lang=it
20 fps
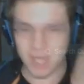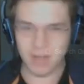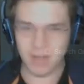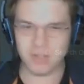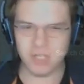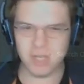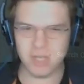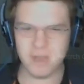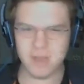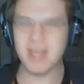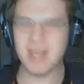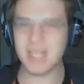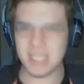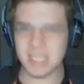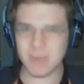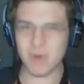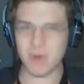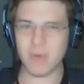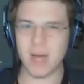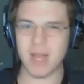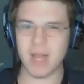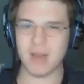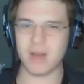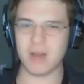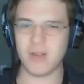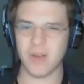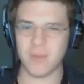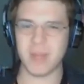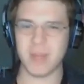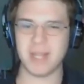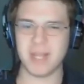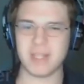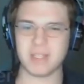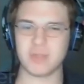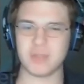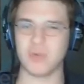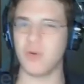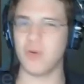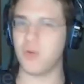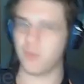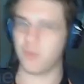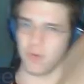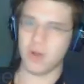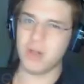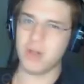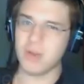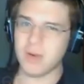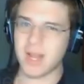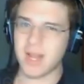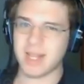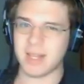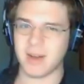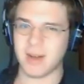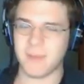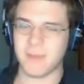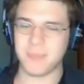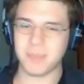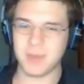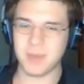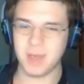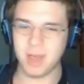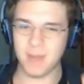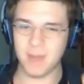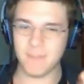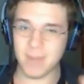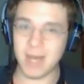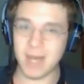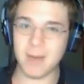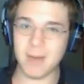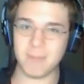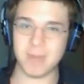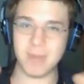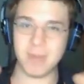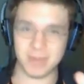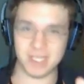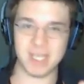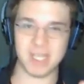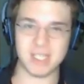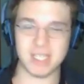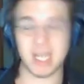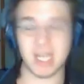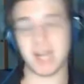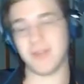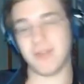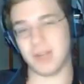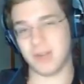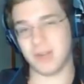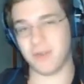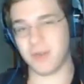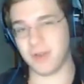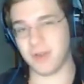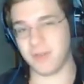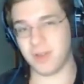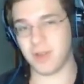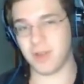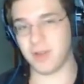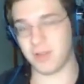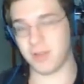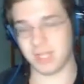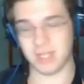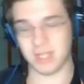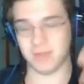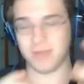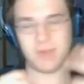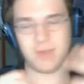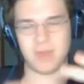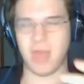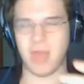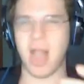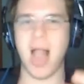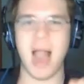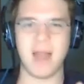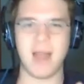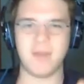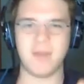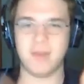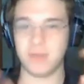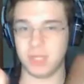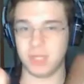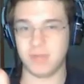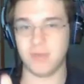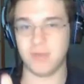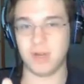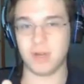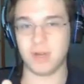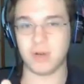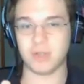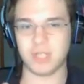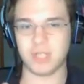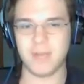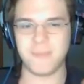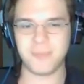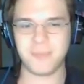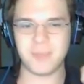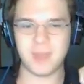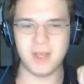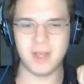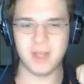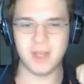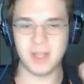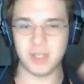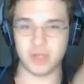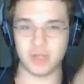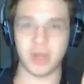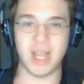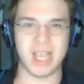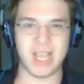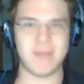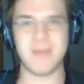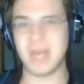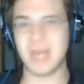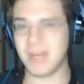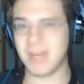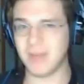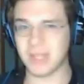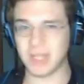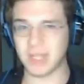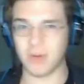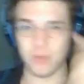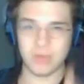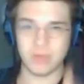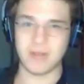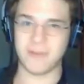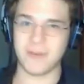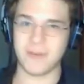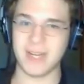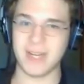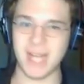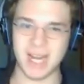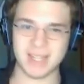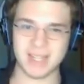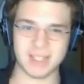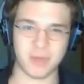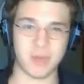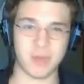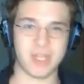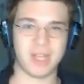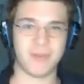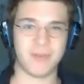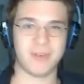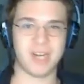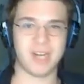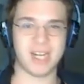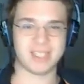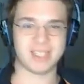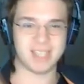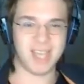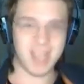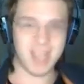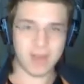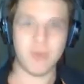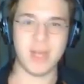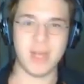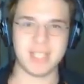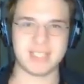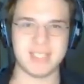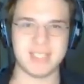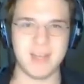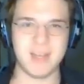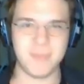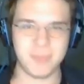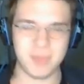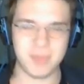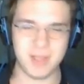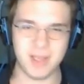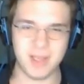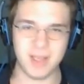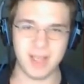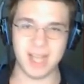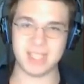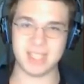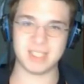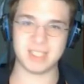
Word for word: e oggi siamo qua nuovamente su Wall You Ma prima di iniziare volevo farvi, di, eh, volevo dirvi una cosa, cioè che mi è arrivata una fanart, quindi la fanart è questa, è,